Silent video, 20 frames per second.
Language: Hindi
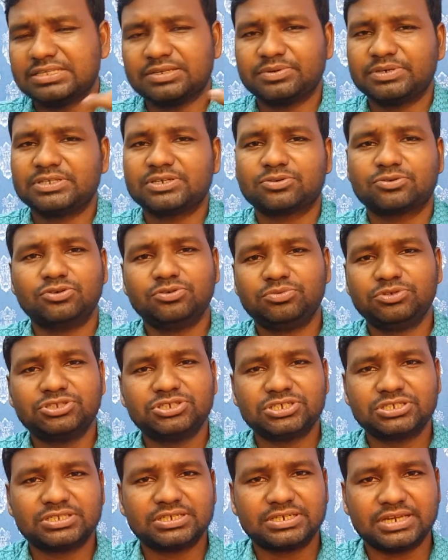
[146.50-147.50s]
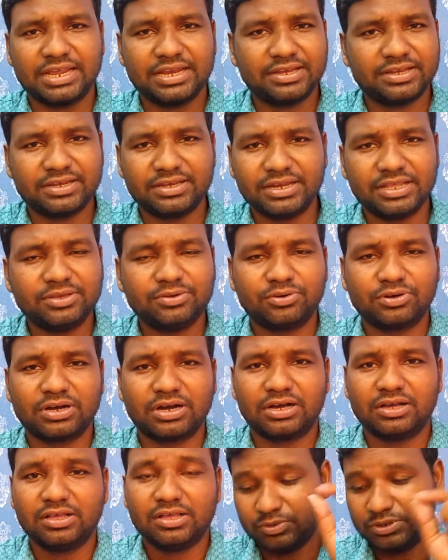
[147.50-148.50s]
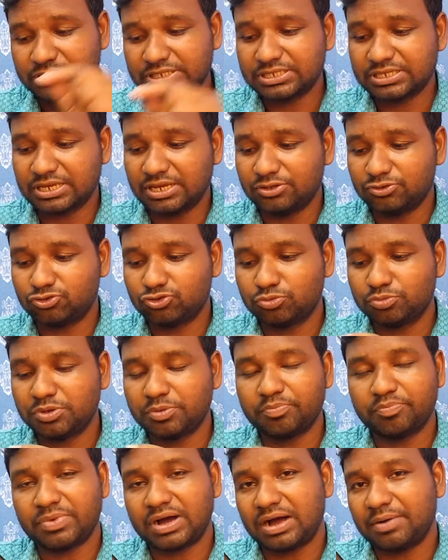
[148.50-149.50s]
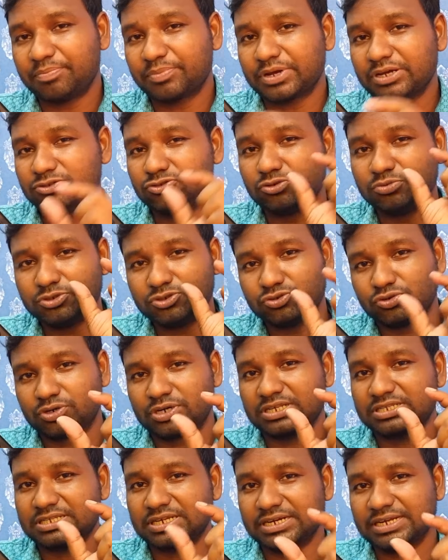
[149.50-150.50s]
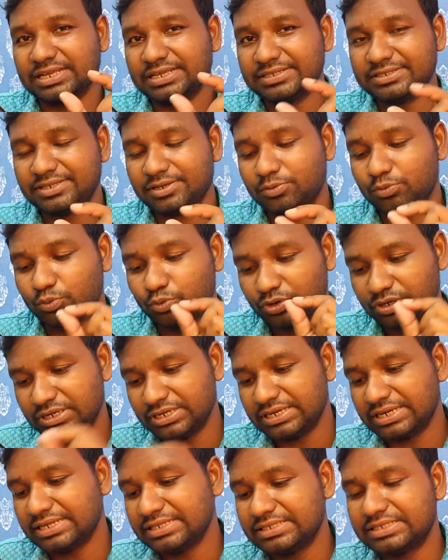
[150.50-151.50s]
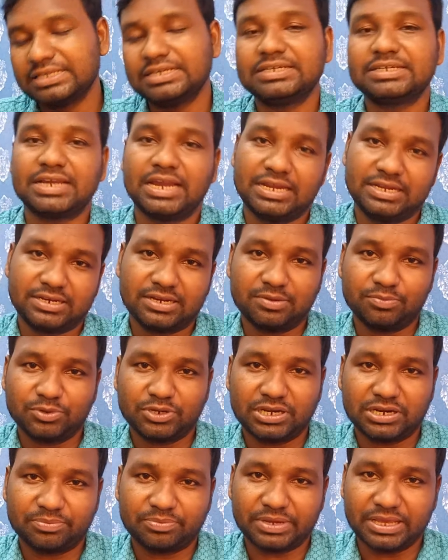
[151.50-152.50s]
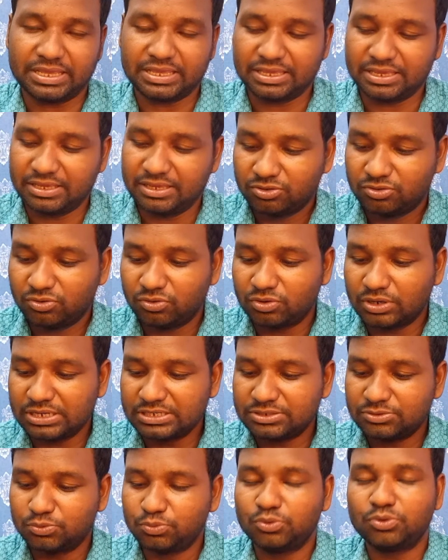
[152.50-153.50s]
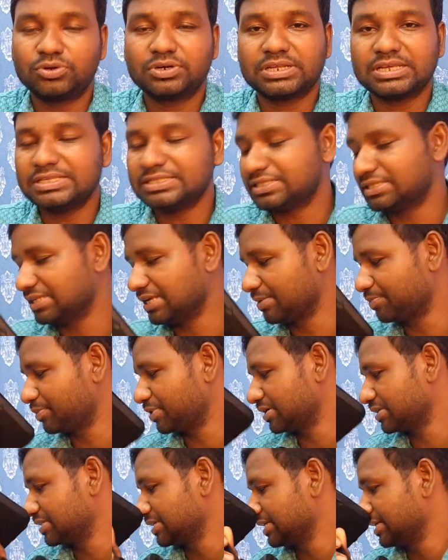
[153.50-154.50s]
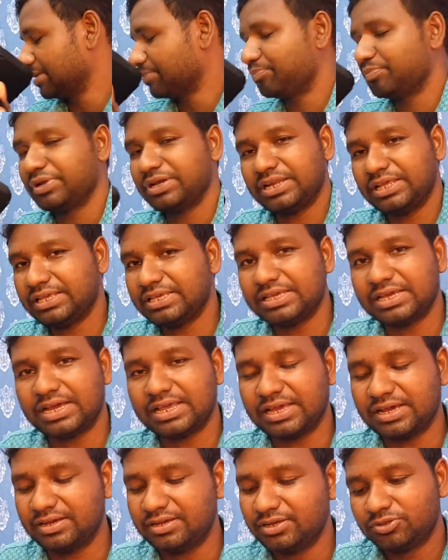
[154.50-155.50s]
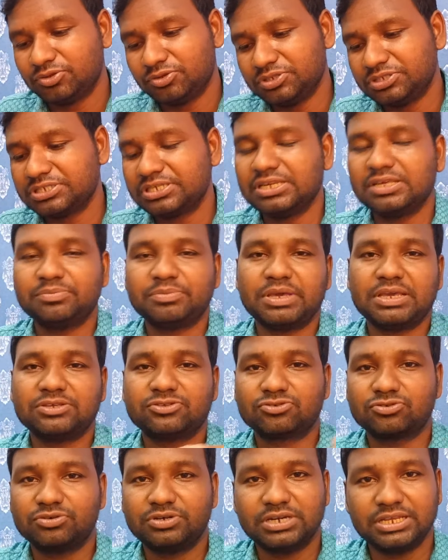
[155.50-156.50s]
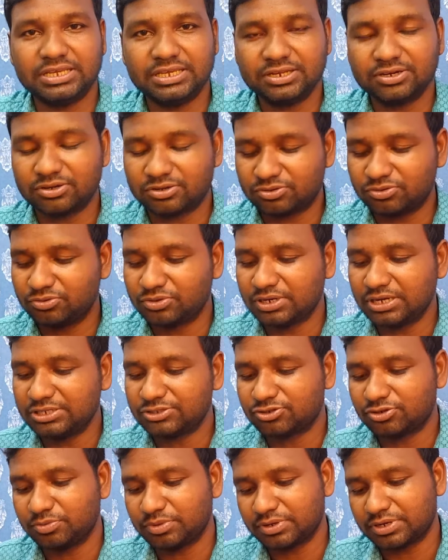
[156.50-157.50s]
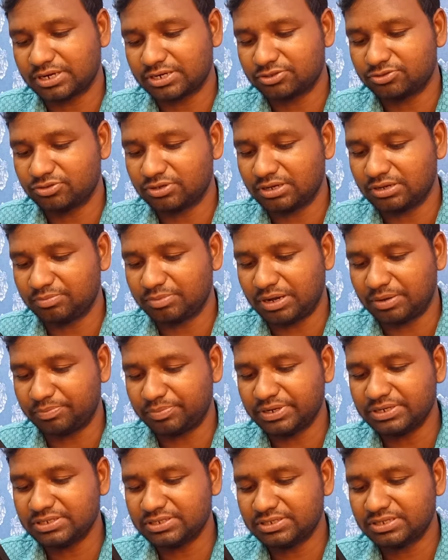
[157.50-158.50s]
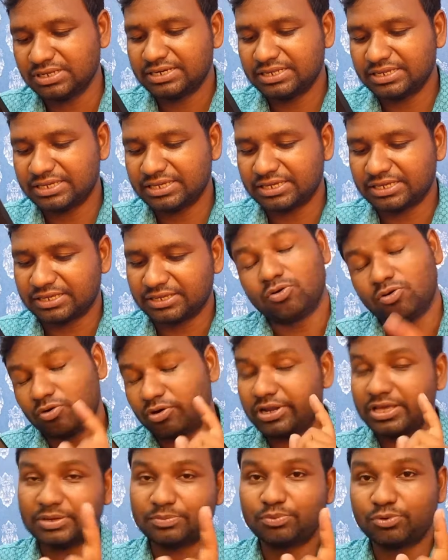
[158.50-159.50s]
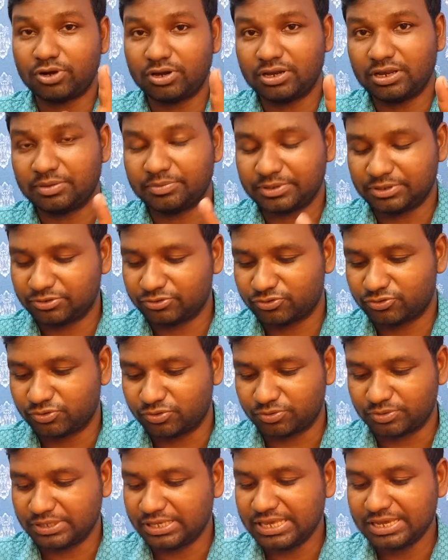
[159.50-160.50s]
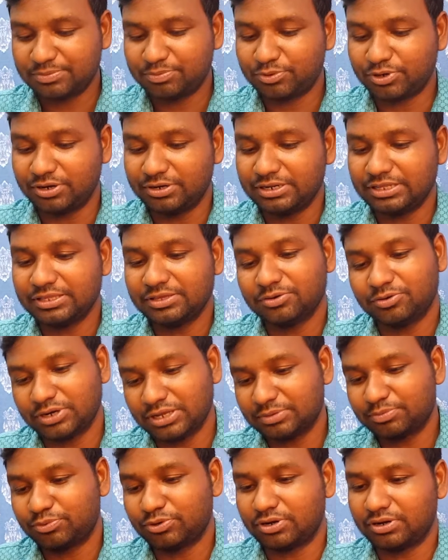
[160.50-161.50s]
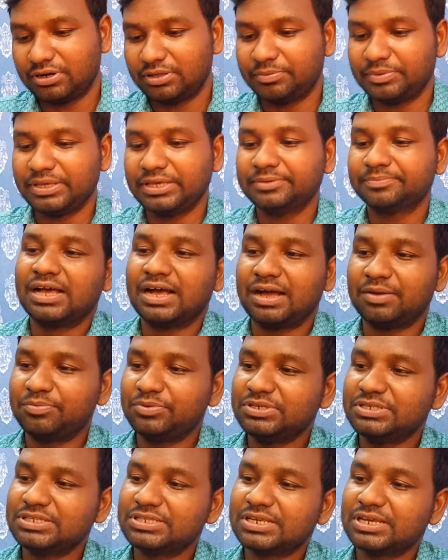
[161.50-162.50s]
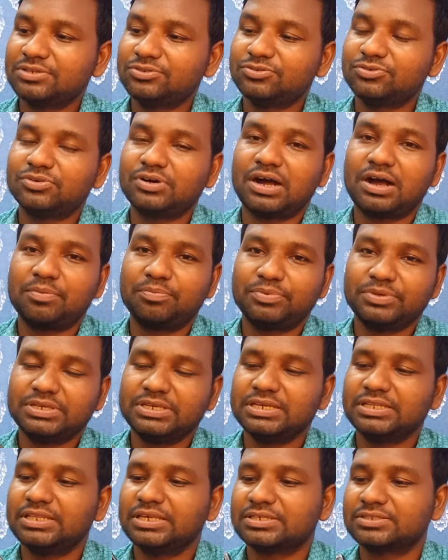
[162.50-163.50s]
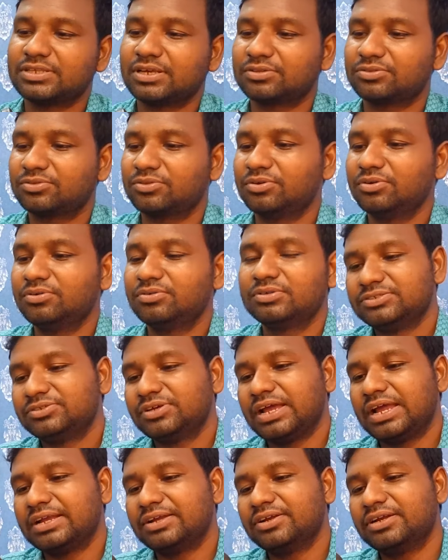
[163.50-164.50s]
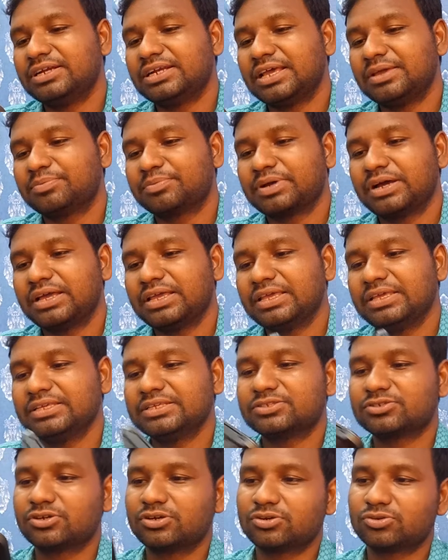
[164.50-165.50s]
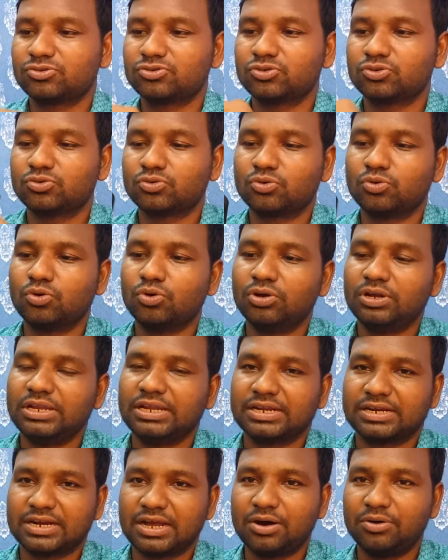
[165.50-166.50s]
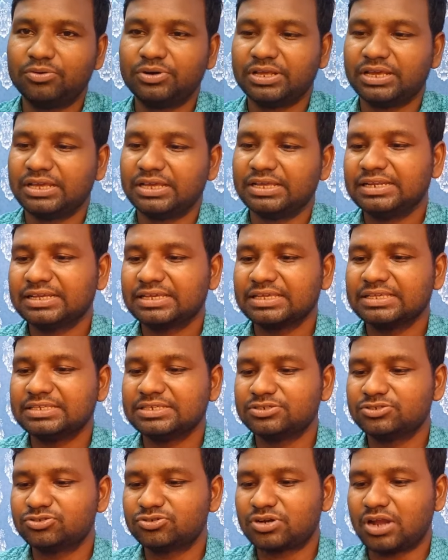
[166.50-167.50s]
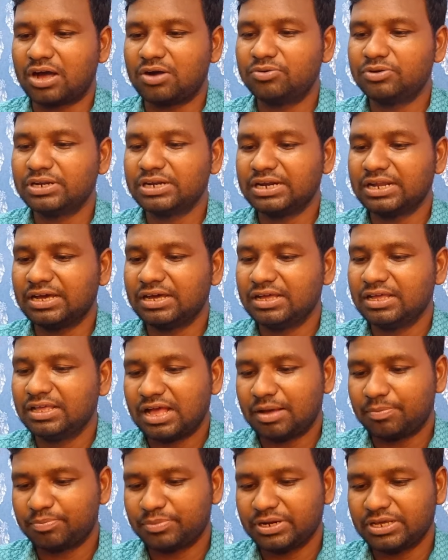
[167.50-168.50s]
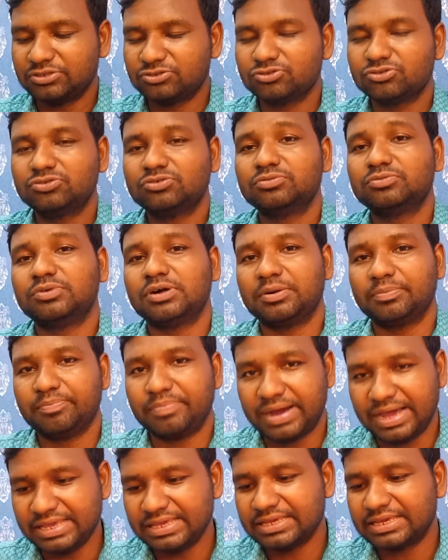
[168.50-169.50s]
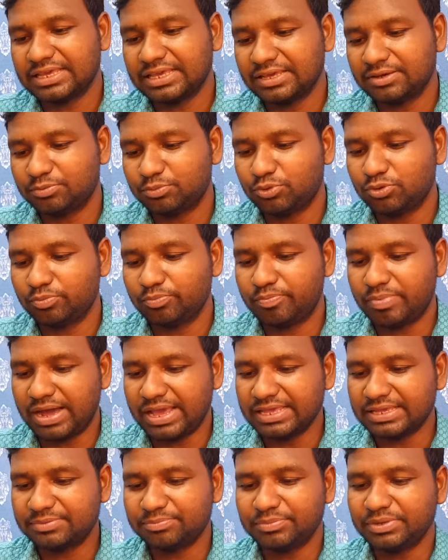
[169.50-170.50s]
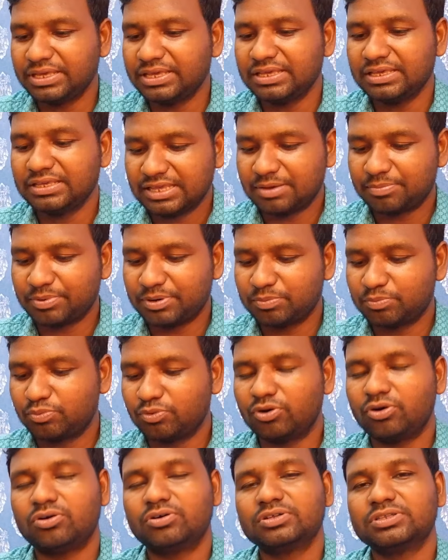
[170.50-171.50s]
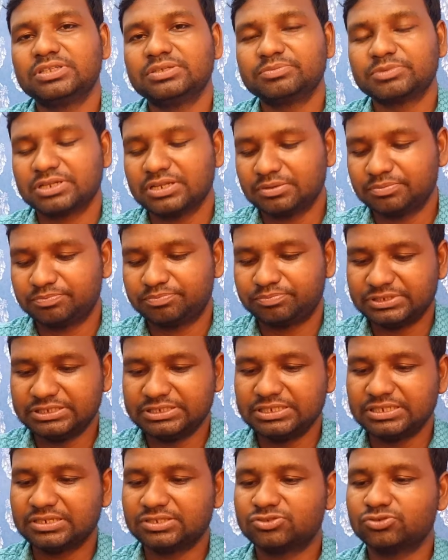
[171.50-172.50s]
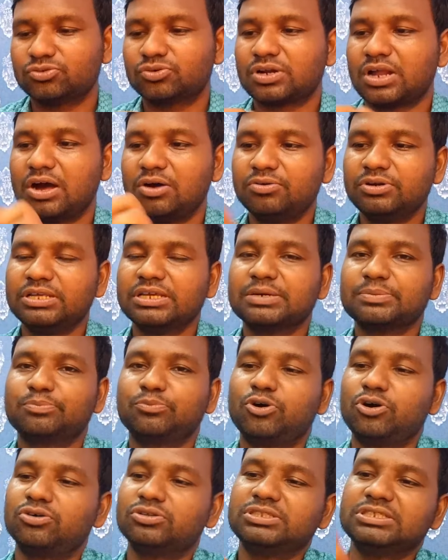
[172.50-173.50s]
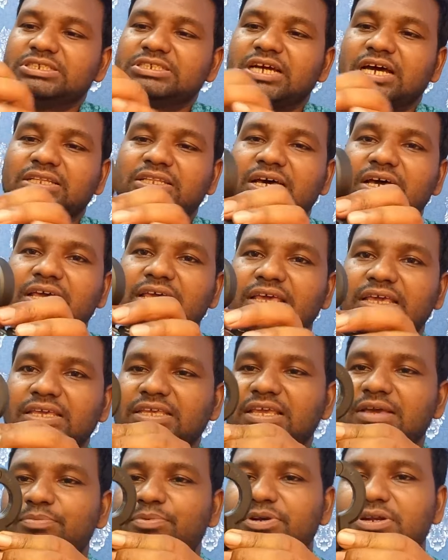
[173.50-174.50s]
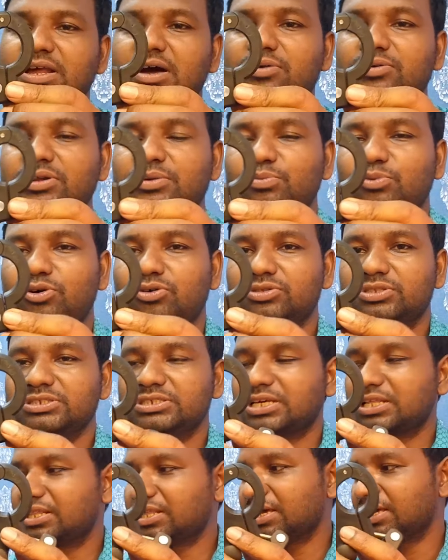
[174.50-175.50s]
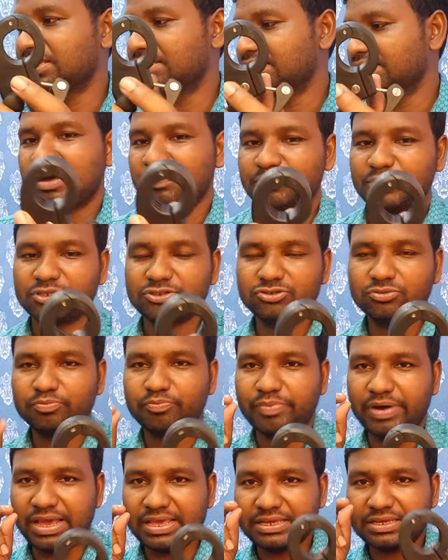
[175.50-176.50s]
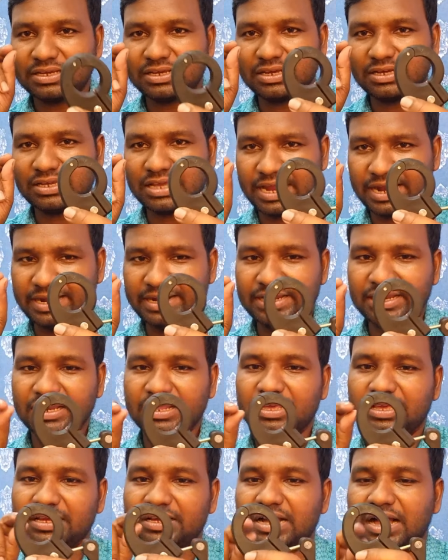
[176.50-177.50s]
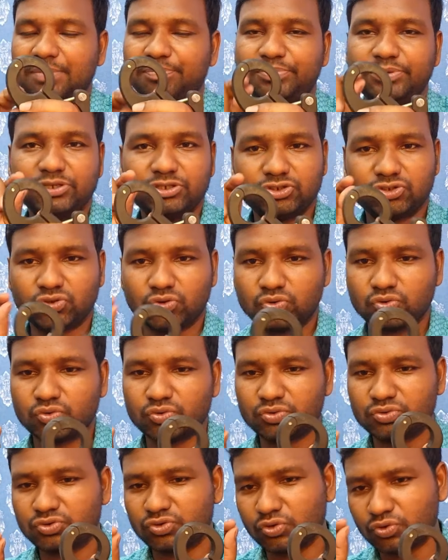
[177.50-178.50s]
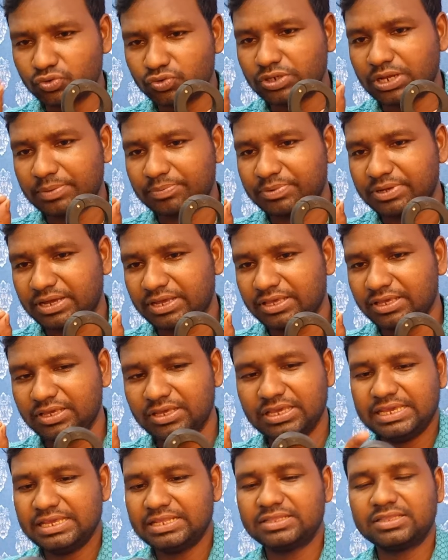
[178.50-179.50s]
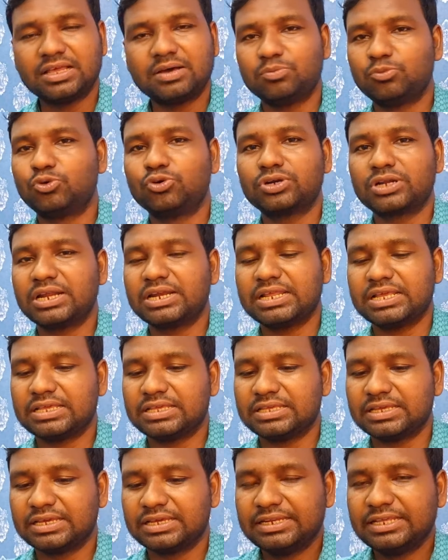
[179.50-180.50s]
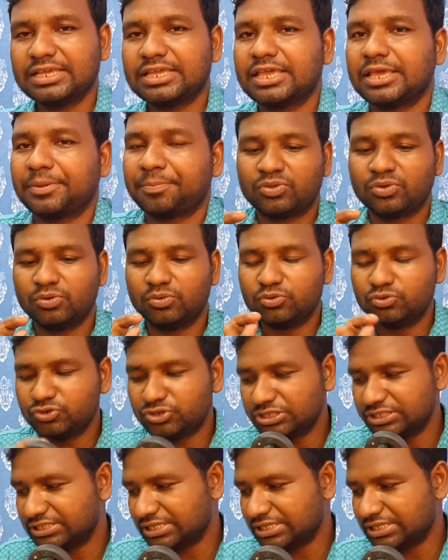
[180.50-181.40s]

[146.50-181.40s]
ऐसा वैसा कोई भी चीज़ से टाइट नहीं होगा इसका जो भी माप का जो भी छोटा सा रेंज है वही रेंज से ही टाइट हाईलाइट हम कर पाएंगे तो गैस वो रेंज यहाँ पर सेटअप में नहीं आया तो इसलिए मैं इसको नहीं रखूंगा इसको मैं कर दूंगा वापस ठीक है और एक प्रॉब्लम है दोस्तों एक प्रॉब्लम नहीं है और एक प्रॉब्लम है अभी इसका जो आप ये देख सकते हो जो हैंडल टाइप का है इसका जो गोल है राउंड है ठीक है ये जो राउंड है ना अपना जो बाइक है वो बाइक में यहाँ पर बहुत ही मतलब ये जो राउंड है बहुत ही ज्यादा है यहाँ पर राउंड है बहुत ही ज्यादा है अपना जो बाइक का हैंडल है काफी सोरू सोरू टाइप का है इतना मोटा नहीं है ठीक है तो उस